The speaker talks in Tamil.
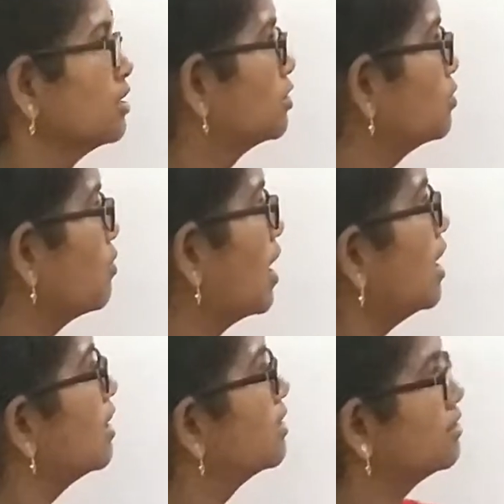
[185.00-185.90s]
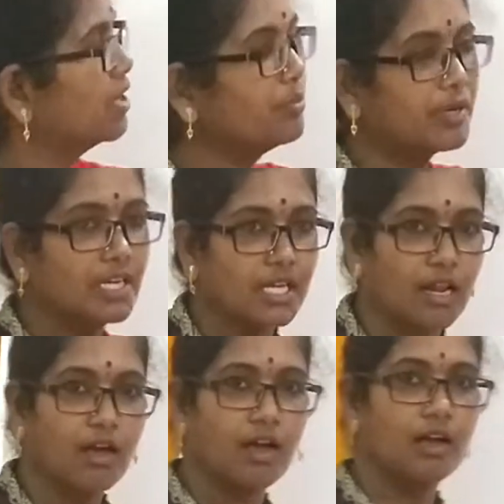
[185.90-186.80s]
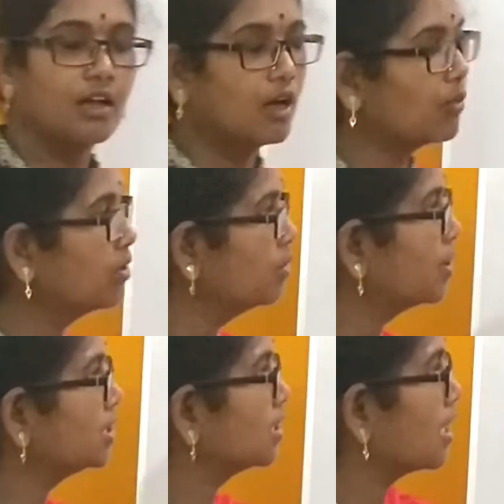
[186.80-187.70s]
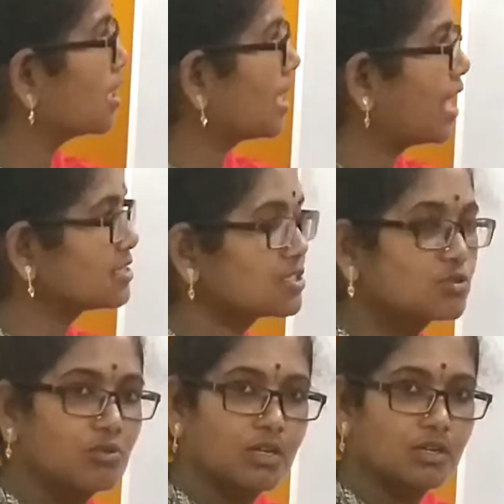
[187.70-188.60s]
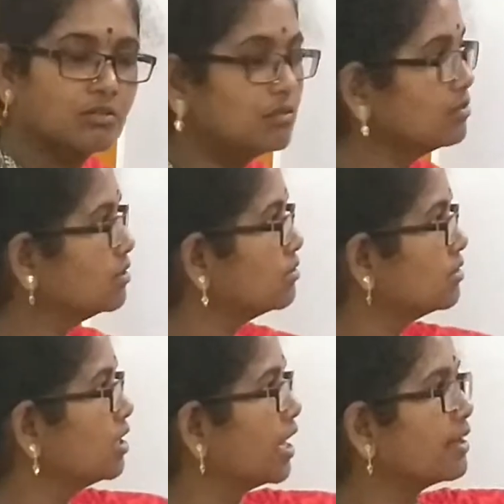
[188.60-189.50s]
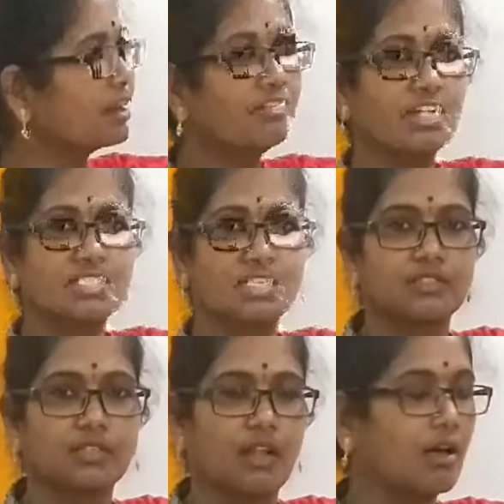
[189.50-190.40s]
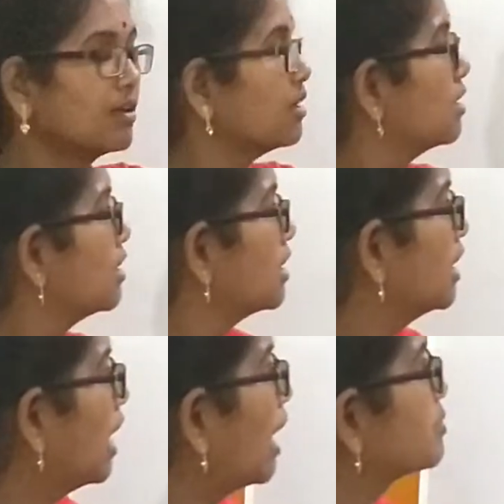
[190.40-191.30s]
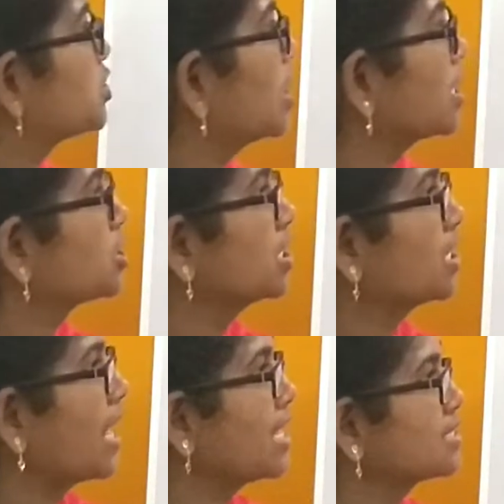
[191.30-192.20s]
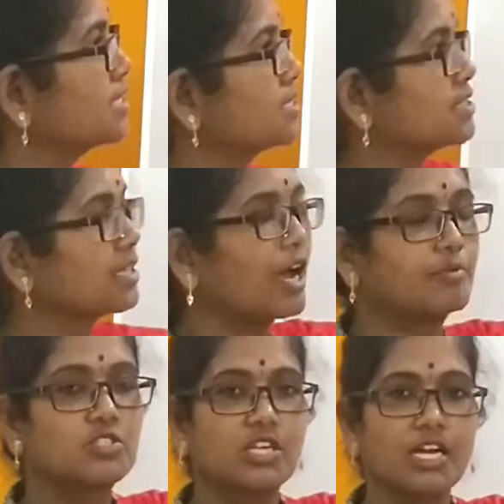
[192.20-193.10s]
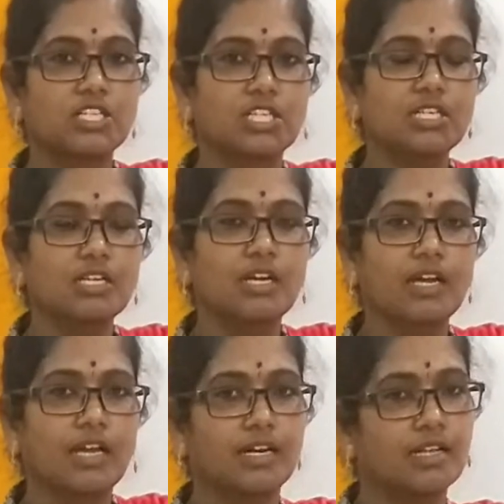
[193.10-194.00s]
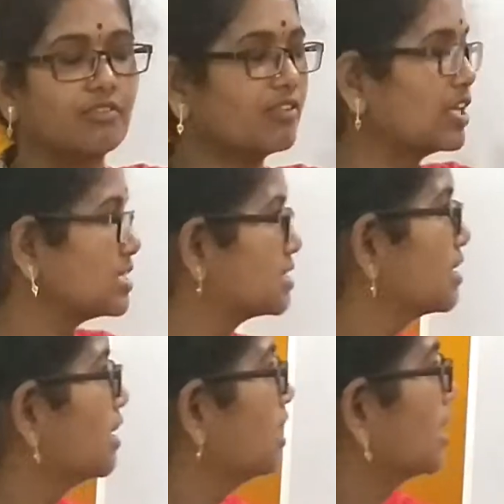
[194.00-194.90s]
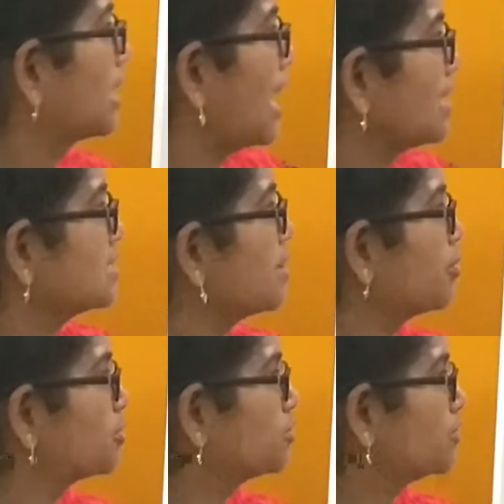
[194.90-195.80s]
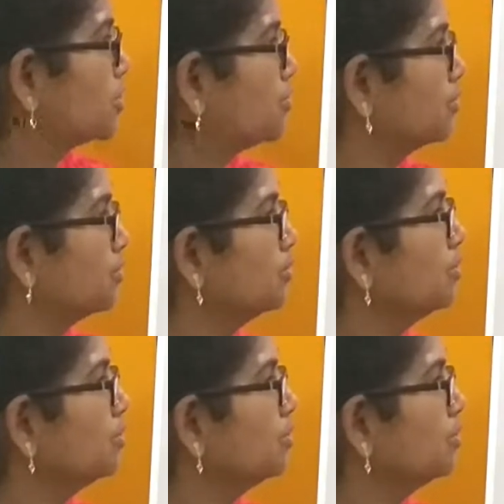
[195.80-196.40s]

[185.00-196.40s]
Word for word: டூவாக டிவைட் பண்ணிக்கலாம் ஒன்று பார்த்தீங்கன்னா கிளாஸஸ்குள்ளே இருக்கும் இன்னொன்று ஹெட்டர் ஃபைல்ஸ் எடுத்துக்கலாம் அப்ஸ்ட்ராக்ஷன் கிளாஸஸ் அப்ஸ்ட்ராக்ஷன் ஹெடர் ஃபைல்ஸ் கிளாஸை பொறுத்த வரைக்கும்